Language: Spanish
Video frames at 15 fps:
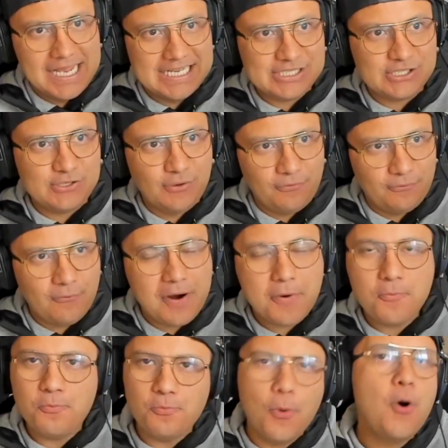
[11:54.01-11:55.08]
Esto fue
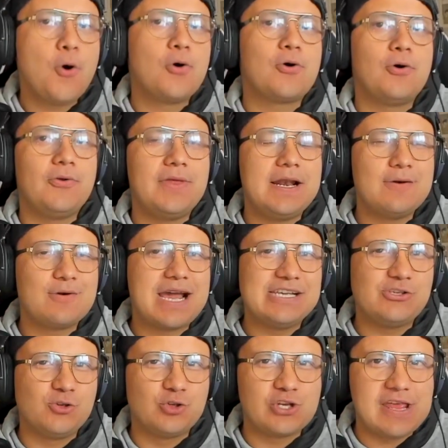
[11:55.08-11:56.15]
un poco de lo que
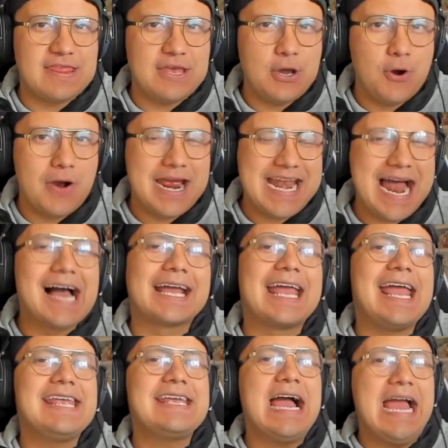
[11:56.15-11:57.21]
sucedió en
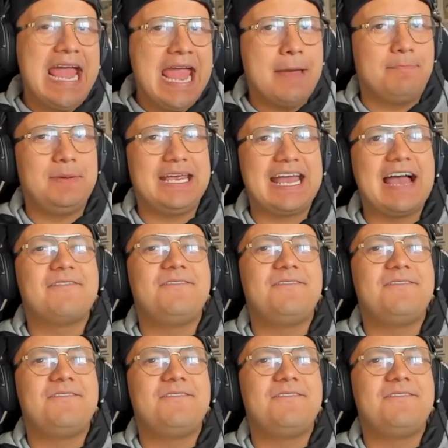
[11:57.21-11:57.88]
aquella épica